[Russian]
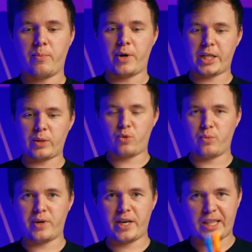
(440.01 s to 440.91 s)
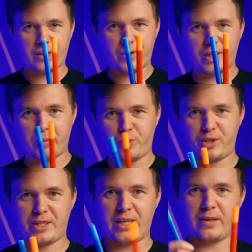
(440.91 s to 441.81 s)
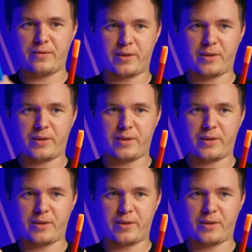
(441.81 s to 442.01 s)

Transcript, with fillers: Поэтому мы этого не допустили.